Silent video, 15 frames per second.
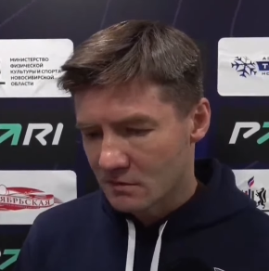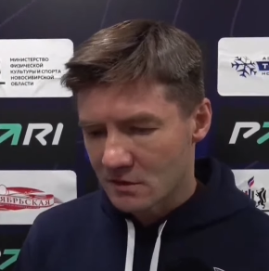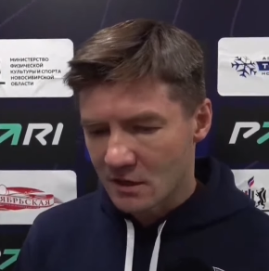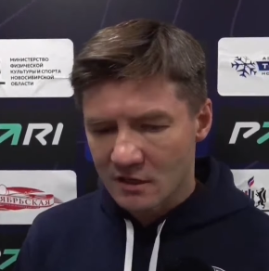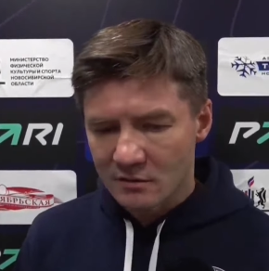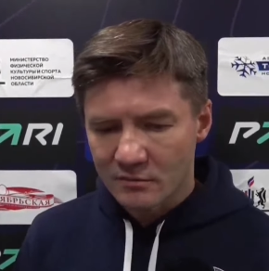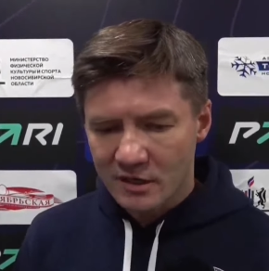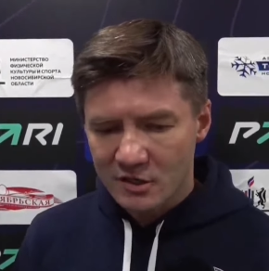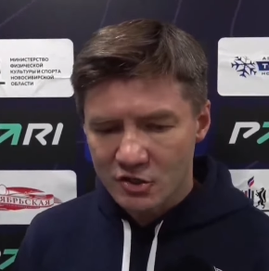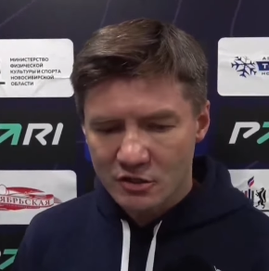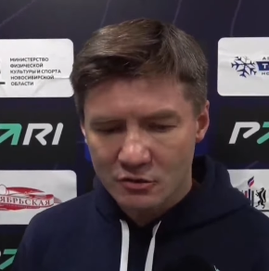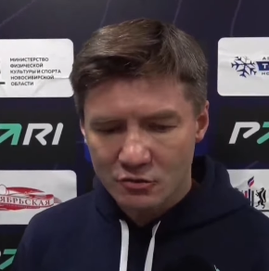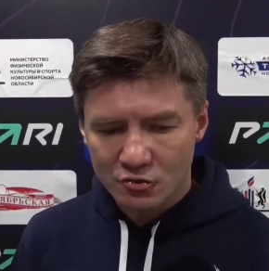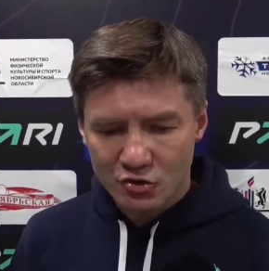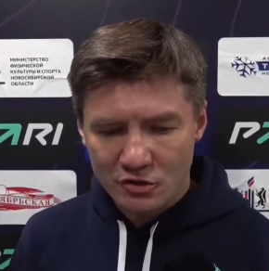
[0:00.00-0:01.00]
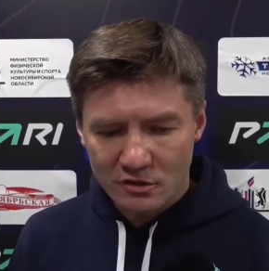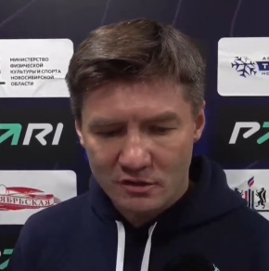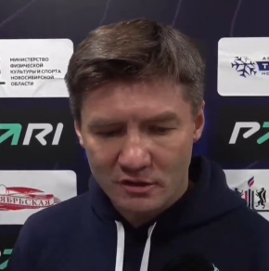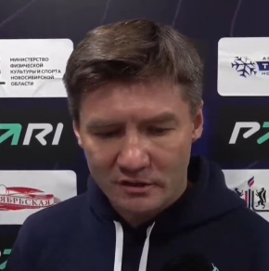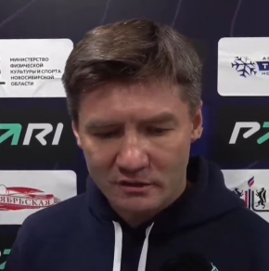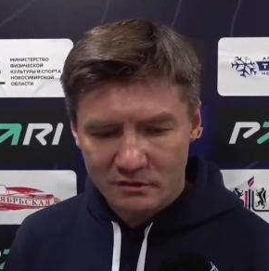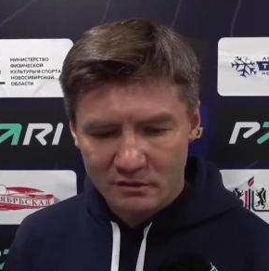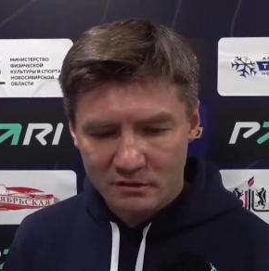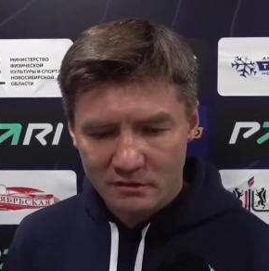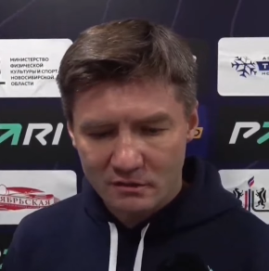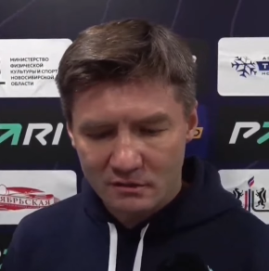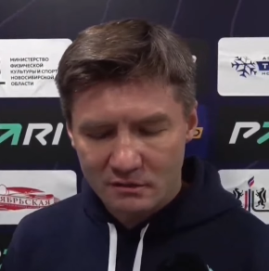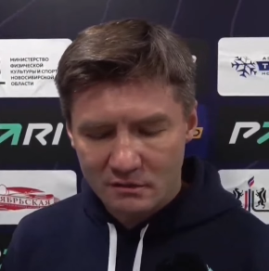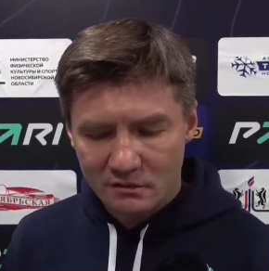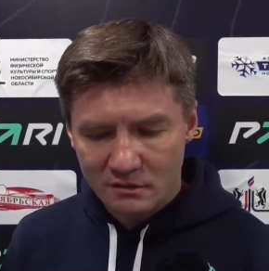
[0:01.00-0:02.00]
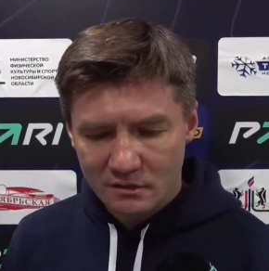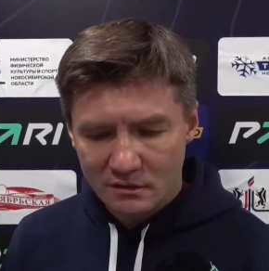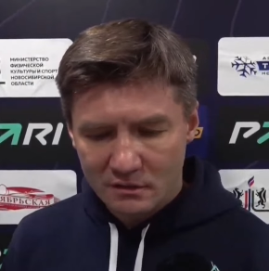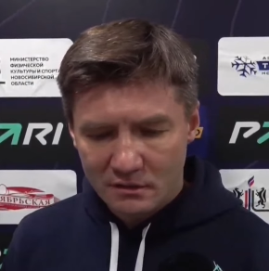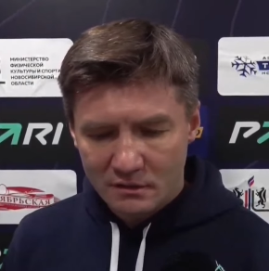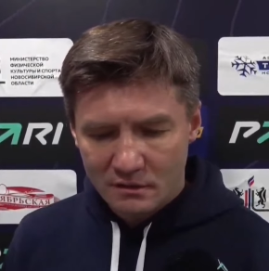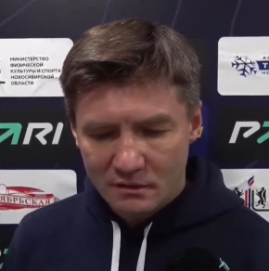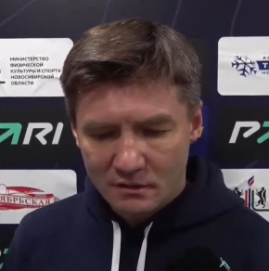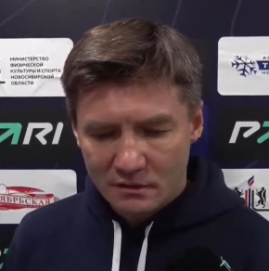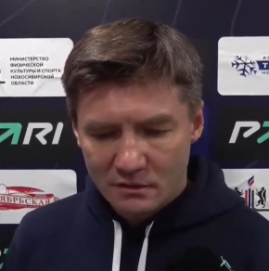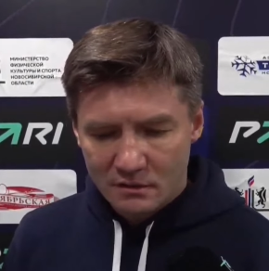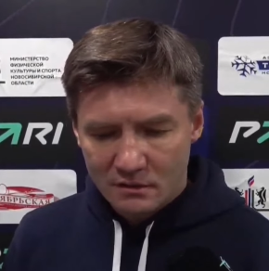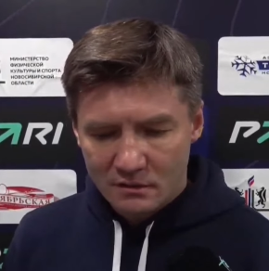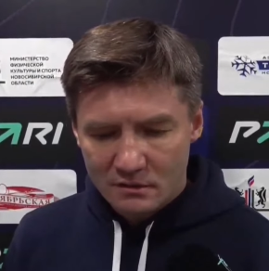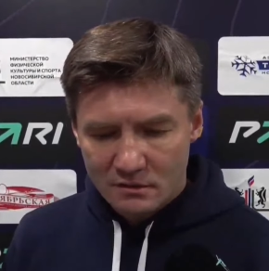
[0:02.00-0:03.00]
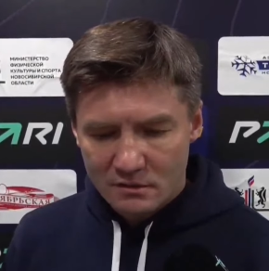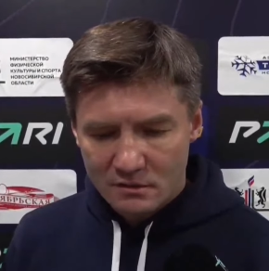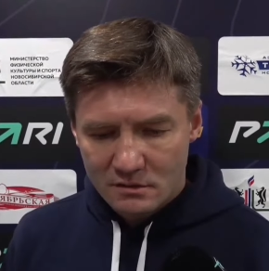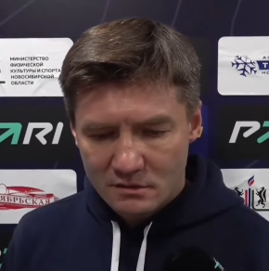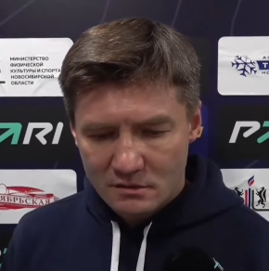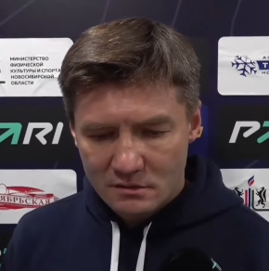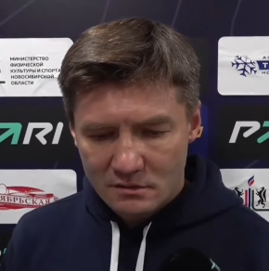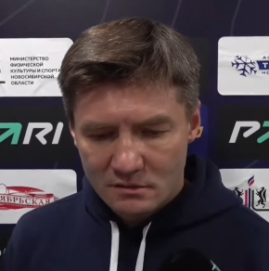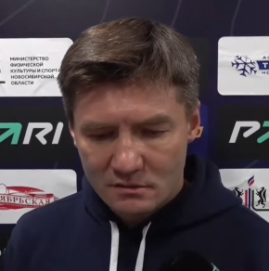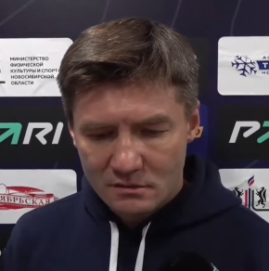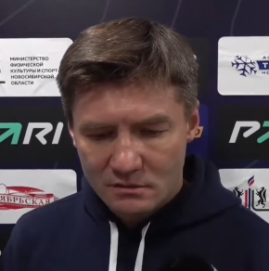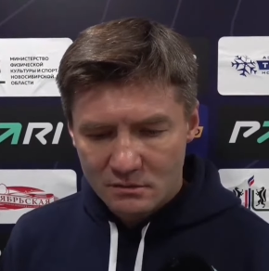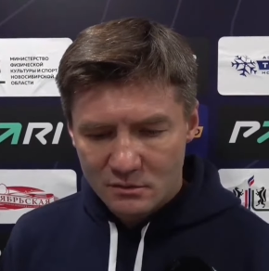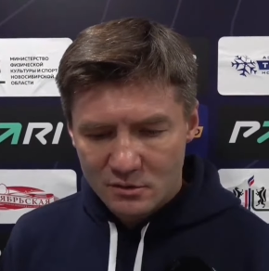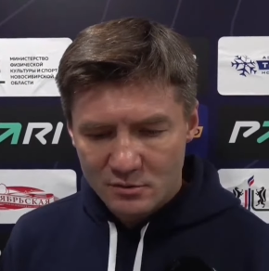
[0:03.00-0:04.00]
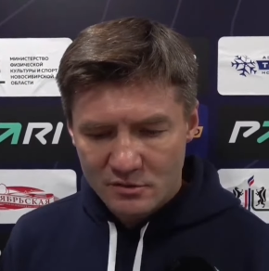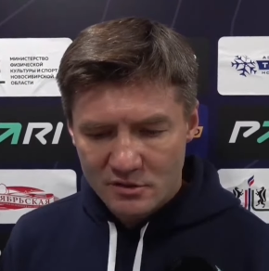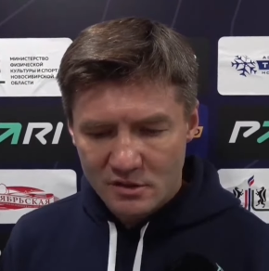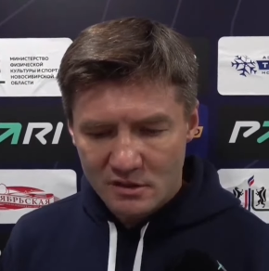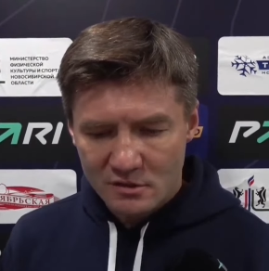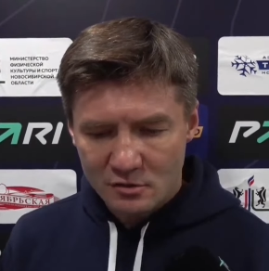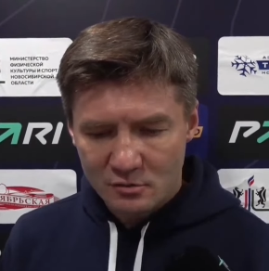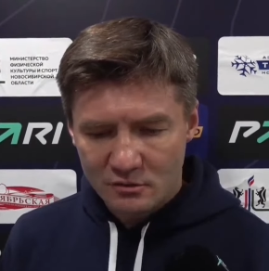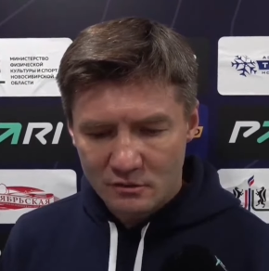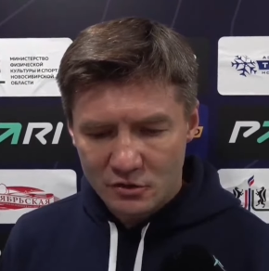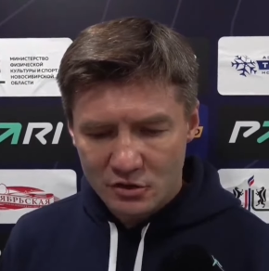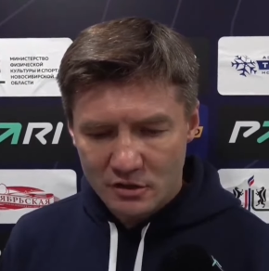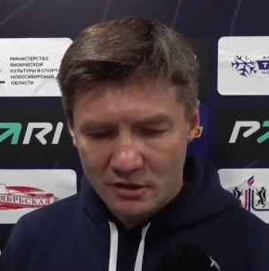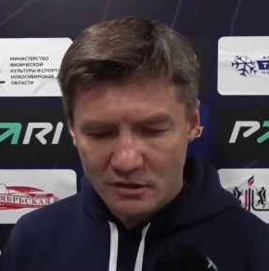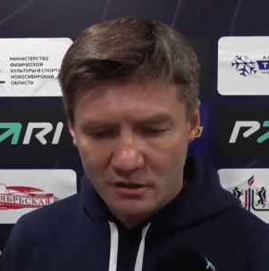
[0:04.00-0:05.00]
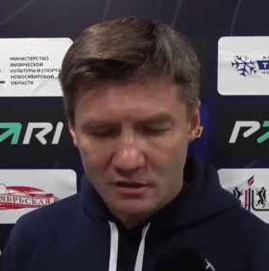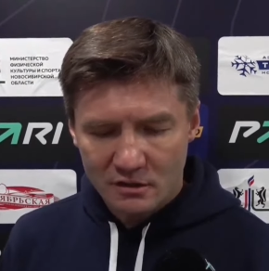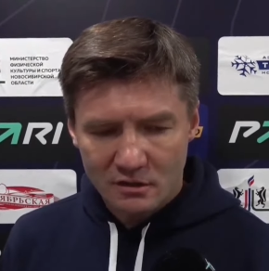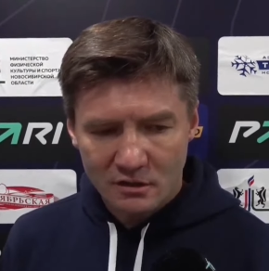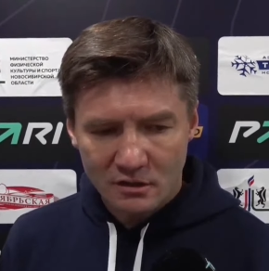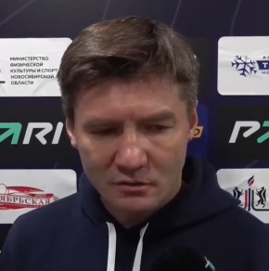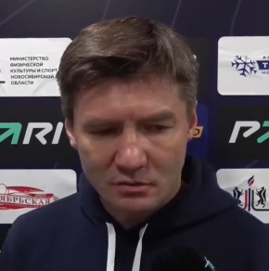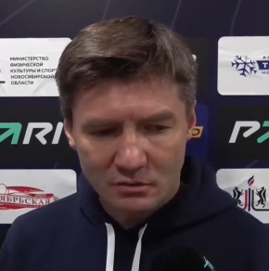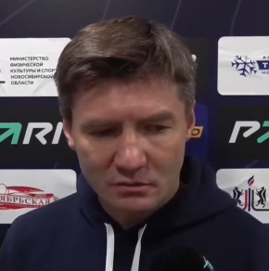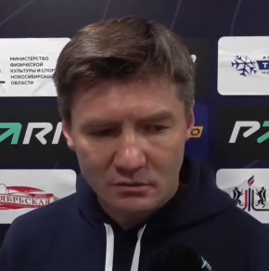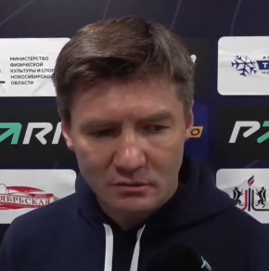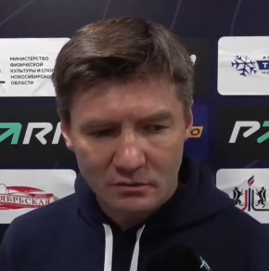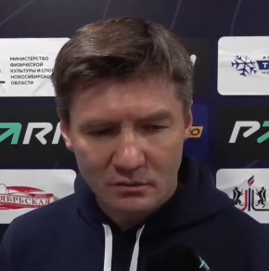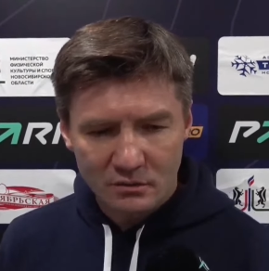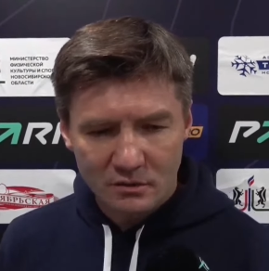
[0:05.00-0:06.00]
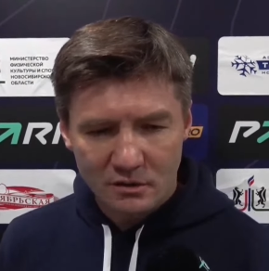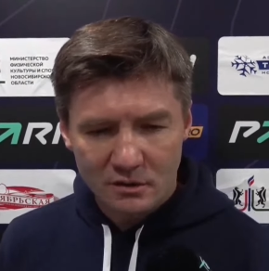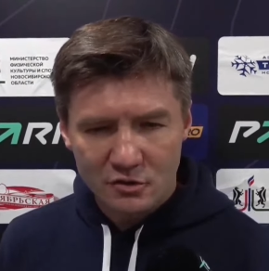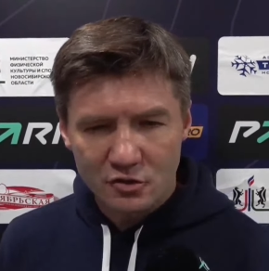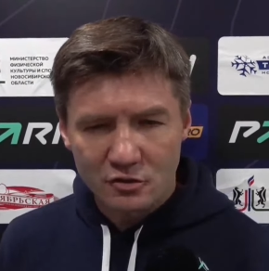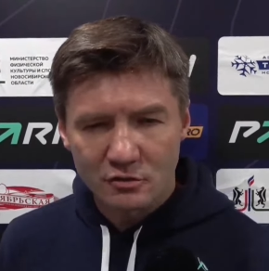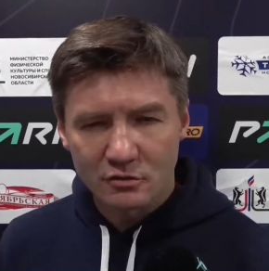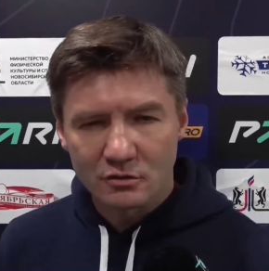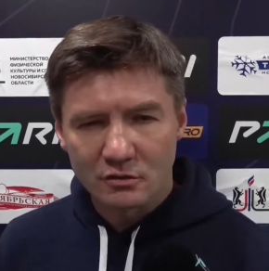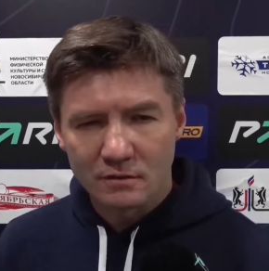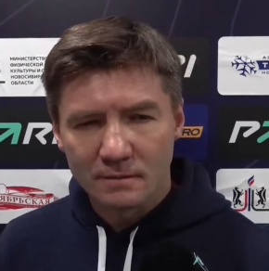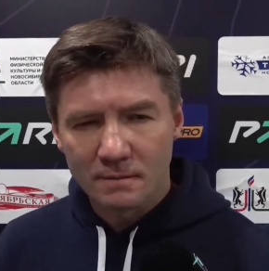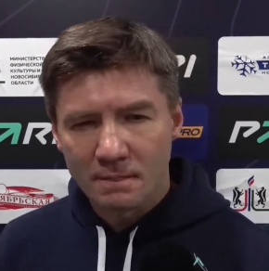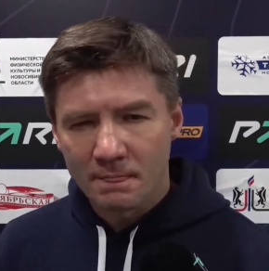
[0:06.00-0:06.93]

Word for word: Знаете, мачки уже как-то ну, смысла особого считать, наверное, нету. Должно...